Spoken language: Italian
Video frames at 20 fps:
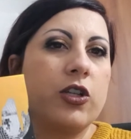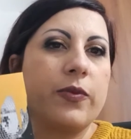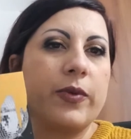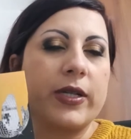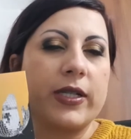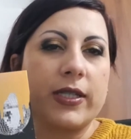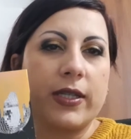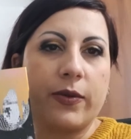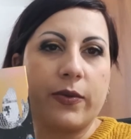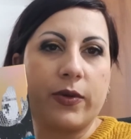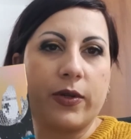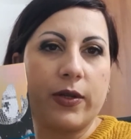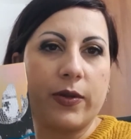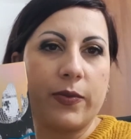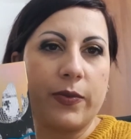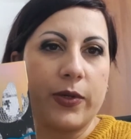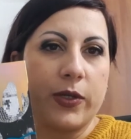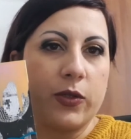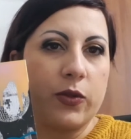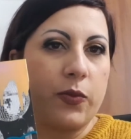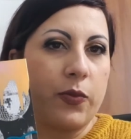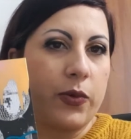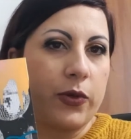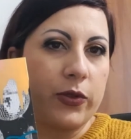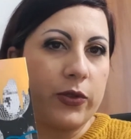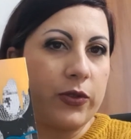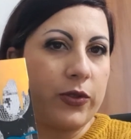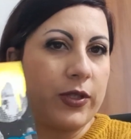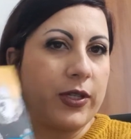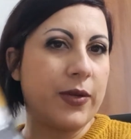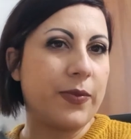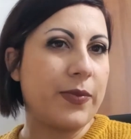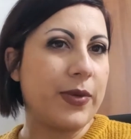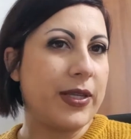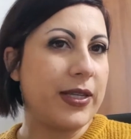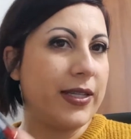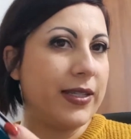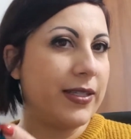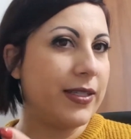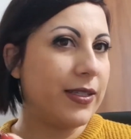partiamo dal presupposto che è
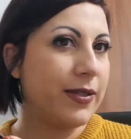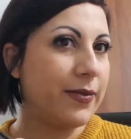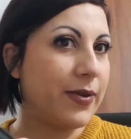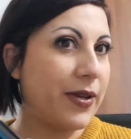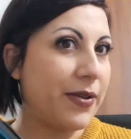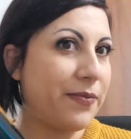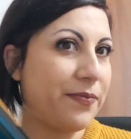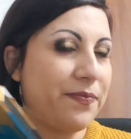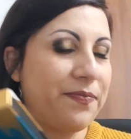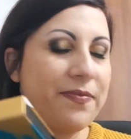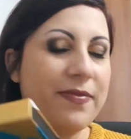bellissima